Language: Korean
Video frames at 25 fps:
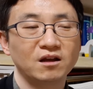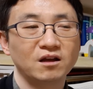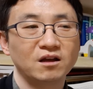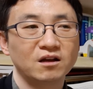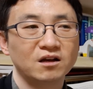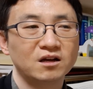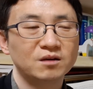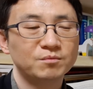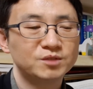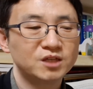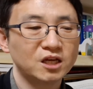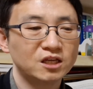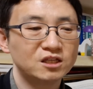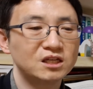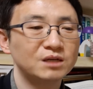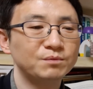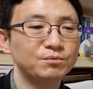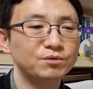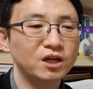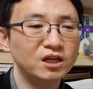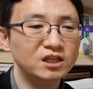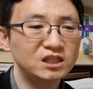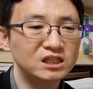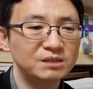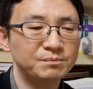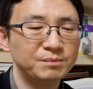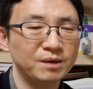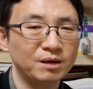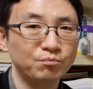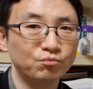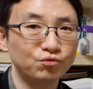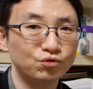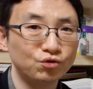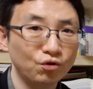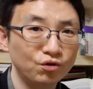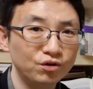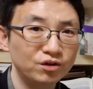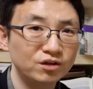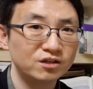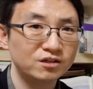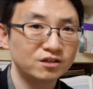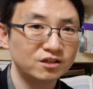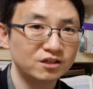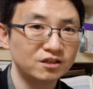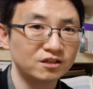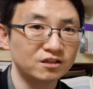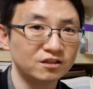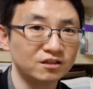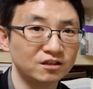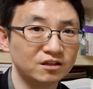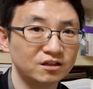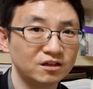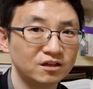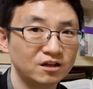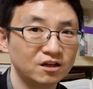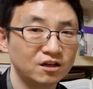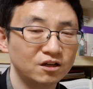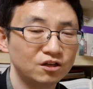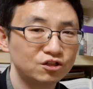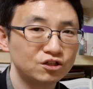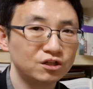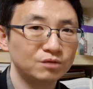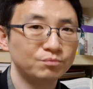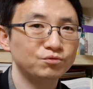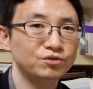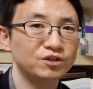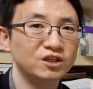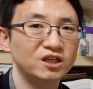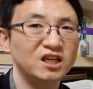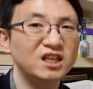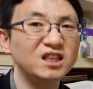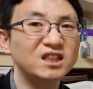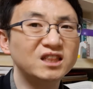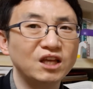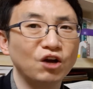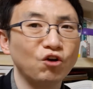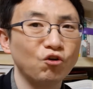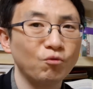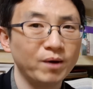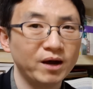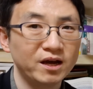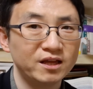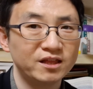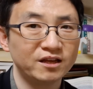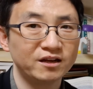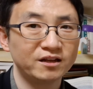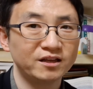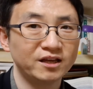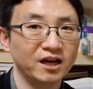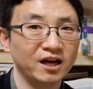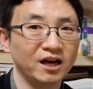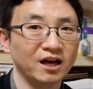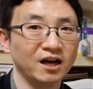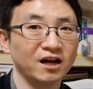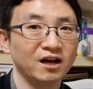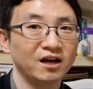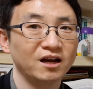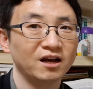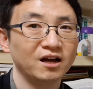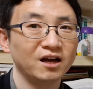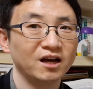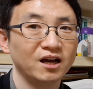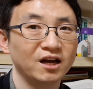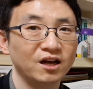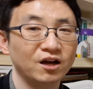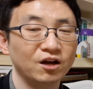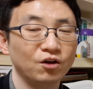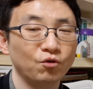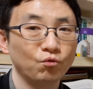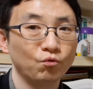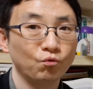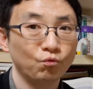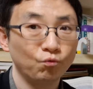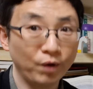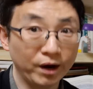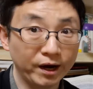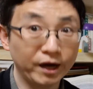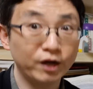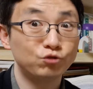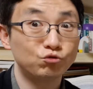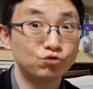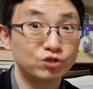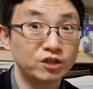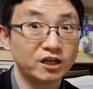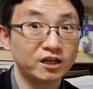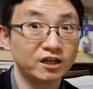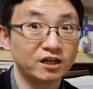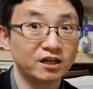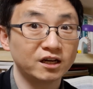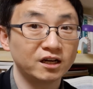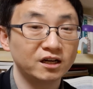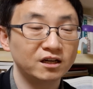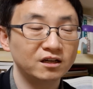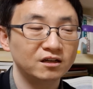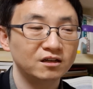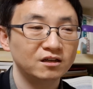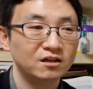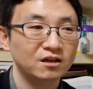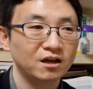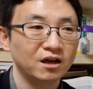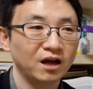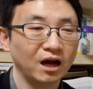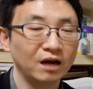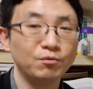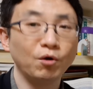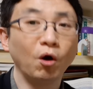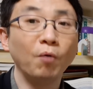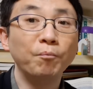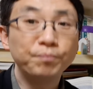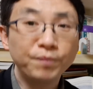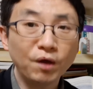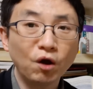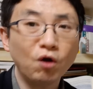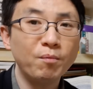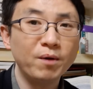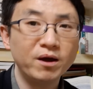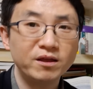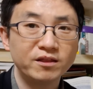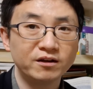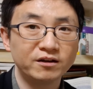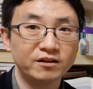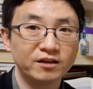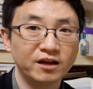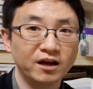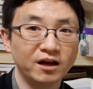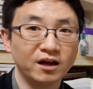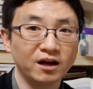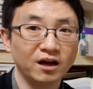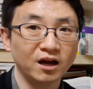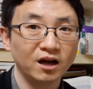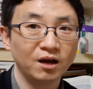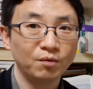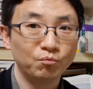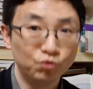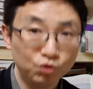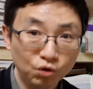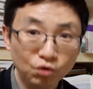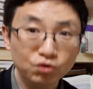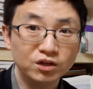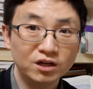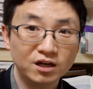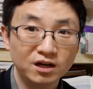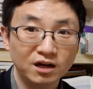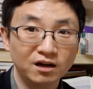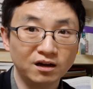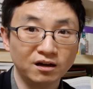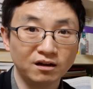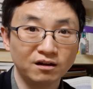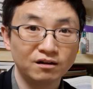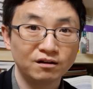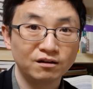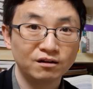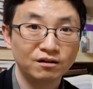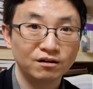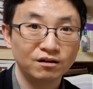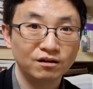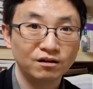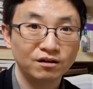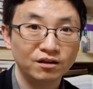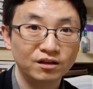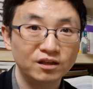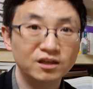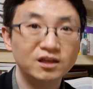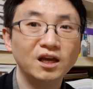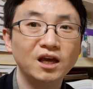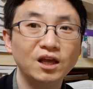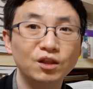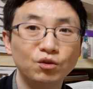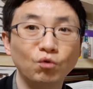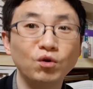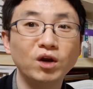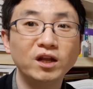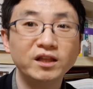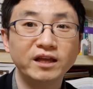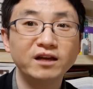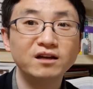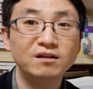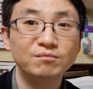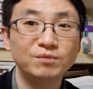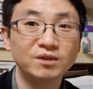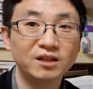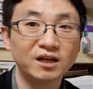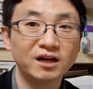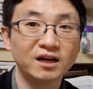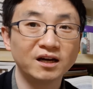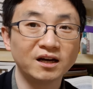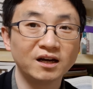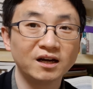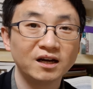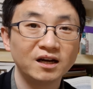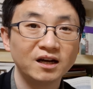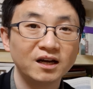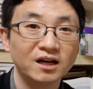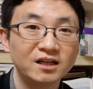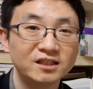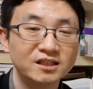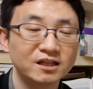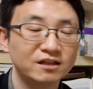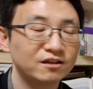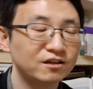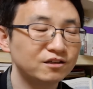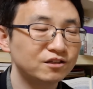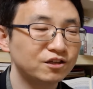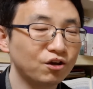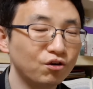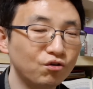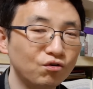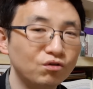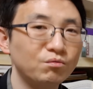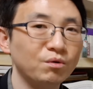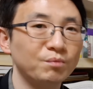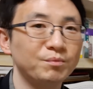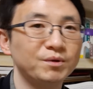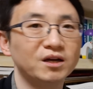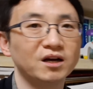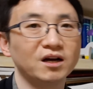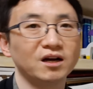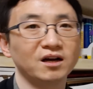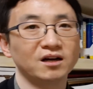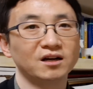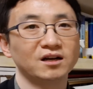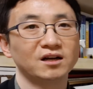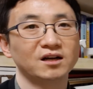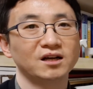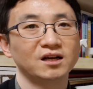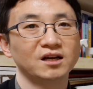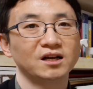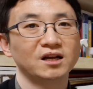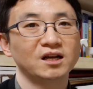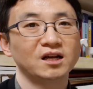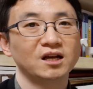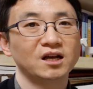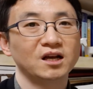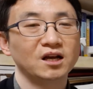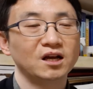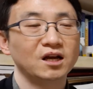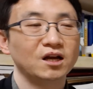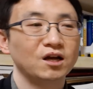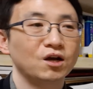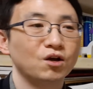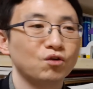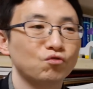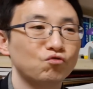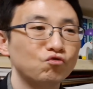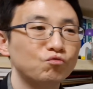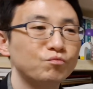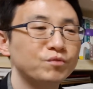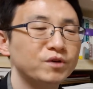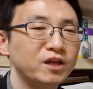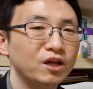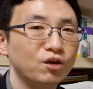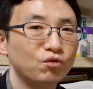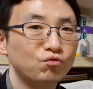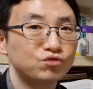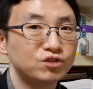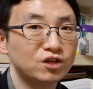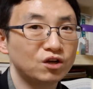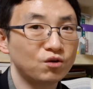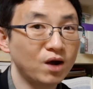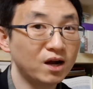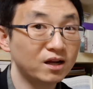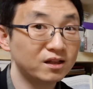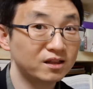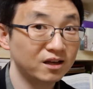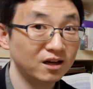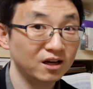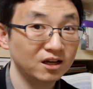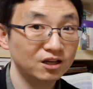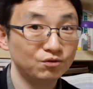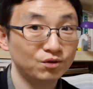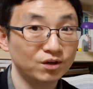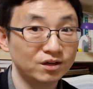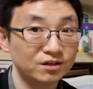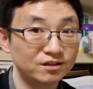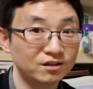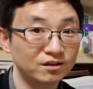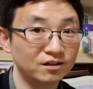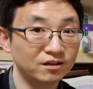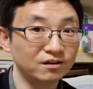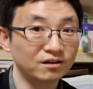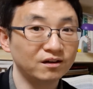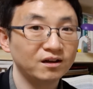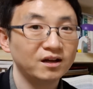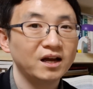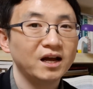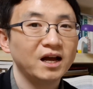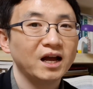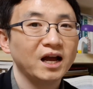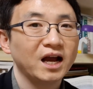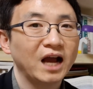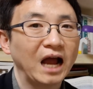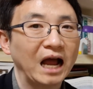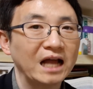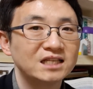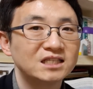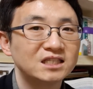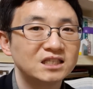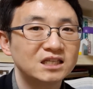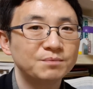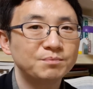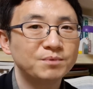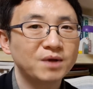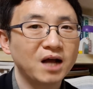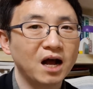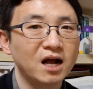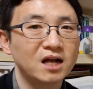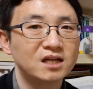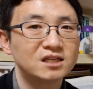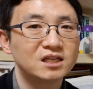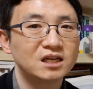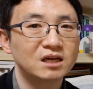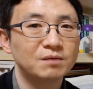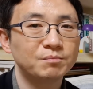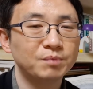그럼 재처분했지만 무효인 것은 처분이 있다고 봐야 되느냐? 외관이 존재하니까. 아니면 없다고 봐야 되느냐? 무효니까 이게 논란된 겁니다. 자, 그래서 결론은 뭡니까? 국민의 구제를 확대하기 위해서 간접 강제